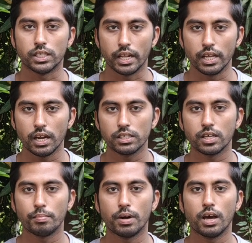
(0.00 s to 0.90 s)
சரியான
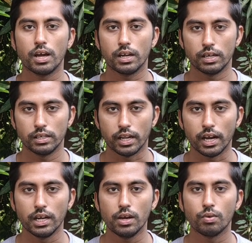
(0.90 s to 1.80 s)
சாப்பாடா
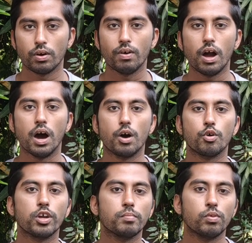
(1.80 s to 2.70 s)
நல்ல உணவா
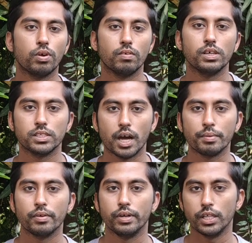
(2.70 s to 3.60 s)
ஆரோக்கியமா உணவா
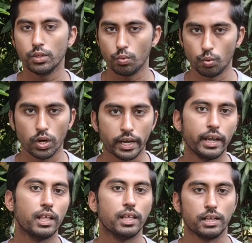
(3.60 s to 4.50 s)
சாப்பிட வேண்டியது உங்க
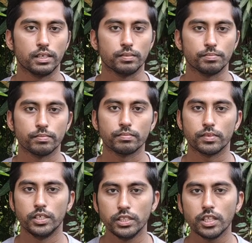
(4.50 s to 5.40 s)
கையில தான் இருக்கு
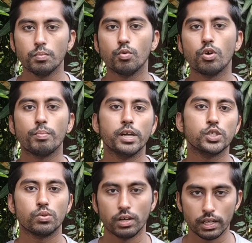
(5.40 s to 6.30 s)
இந்த மூணு
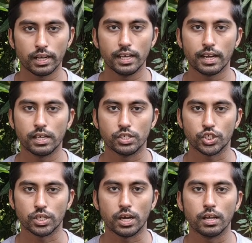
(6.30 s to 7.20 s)
பாயிண்ட்ஸ் உங்களுக்கு கிளியரா
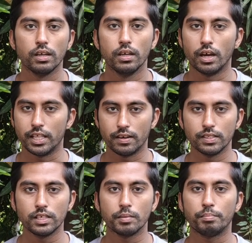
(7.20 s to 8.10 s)
இருந்துச்சுன்னா
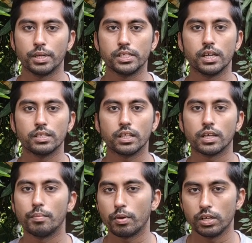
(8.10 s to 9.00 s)
அதாவது பசி
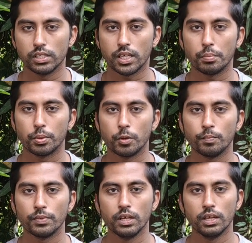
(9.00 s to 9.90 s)
எடுத்ததுக்கு அப்புறம் நீங்க
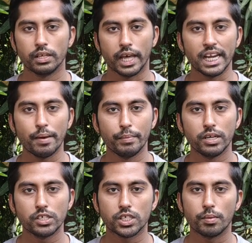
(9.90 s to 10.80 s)
சாப்பிடணும் நல்லா
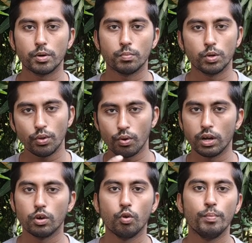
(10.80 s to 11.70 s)
மென்று சாப்பிடும்போது
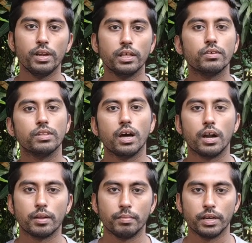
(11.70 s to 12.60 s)
உங்களுக்கு உமிழ்நீர் வந்து
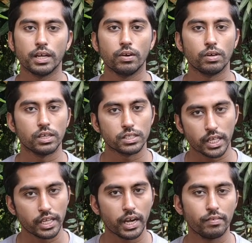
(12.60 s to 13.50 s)
ஆட்டோமேட்டிக்கா உங்களுக்கு
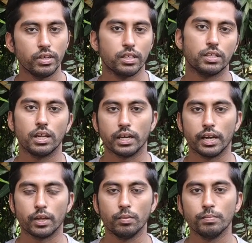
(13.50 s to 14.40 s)
சரியான விகிதத்துல
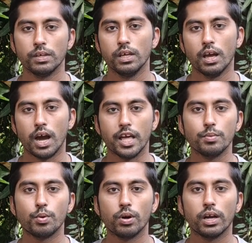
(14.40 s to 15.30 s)
கிடைக்கும்
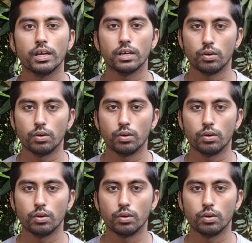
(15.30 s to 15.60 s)
அது போக